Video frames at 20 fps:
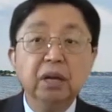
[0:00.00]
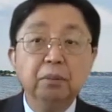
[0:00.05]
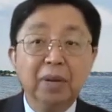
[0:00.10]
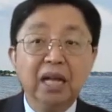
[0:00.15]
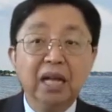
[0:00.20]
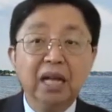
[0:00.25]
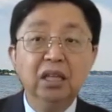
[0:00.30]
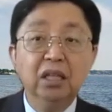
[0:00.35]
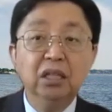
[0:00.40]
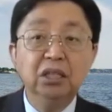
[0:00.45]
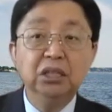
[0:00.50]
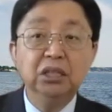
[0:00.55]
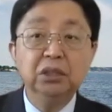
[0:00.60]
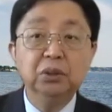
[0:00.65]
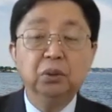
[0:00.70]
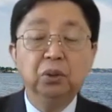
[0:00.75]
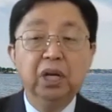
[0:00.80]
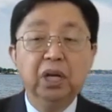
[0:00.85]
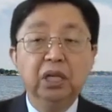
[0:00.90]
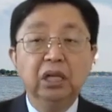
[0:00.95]
반드시
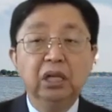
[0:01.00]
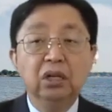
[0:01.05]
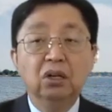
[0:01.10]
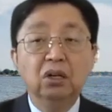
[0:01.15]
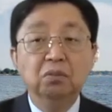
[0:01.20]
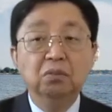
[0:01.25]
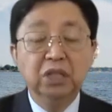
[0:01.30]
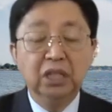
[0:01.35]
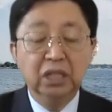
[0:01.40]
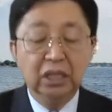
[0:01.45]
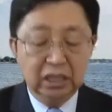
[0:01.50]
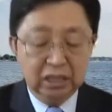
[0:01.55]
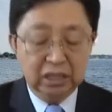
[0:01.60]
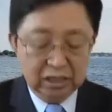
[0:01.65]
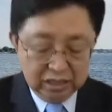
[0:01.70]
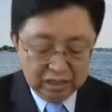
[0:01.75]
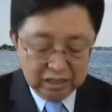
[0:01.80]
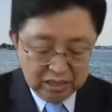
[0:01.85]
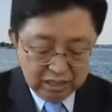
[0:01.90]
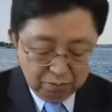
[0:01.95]
오게 될 겁니다.
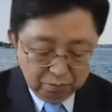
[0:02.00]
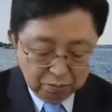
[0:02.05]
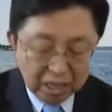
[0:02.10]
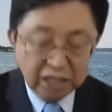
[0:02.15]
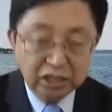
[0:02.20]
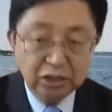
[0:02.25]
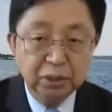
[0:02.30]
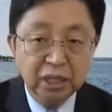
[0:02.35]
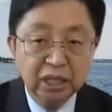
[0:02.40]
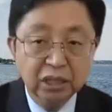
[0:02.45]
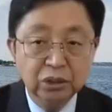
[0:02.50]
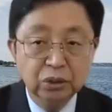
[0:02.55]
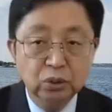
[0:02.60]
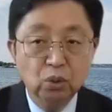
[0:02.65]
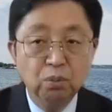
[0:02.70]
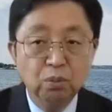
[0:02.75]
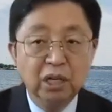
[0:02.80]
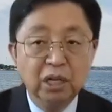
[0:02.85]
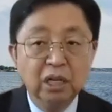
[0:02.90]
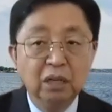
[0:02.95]
마지막
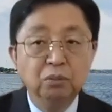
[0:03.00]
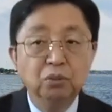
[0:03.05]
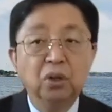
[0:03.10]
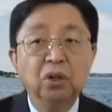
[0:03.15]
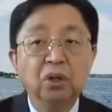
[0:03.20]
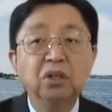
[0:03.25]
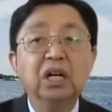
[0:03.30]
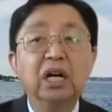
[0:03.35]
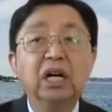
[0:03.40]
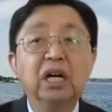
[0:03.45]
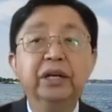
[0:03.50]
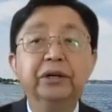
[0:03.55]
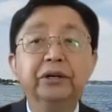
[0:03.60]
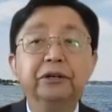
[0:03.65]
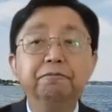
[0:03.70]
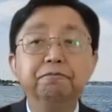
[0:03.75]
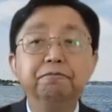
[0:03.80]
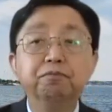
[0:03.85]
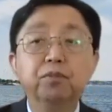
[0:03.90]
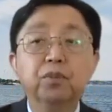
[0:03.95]
소망이
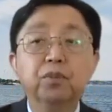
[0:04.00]
뭘까요?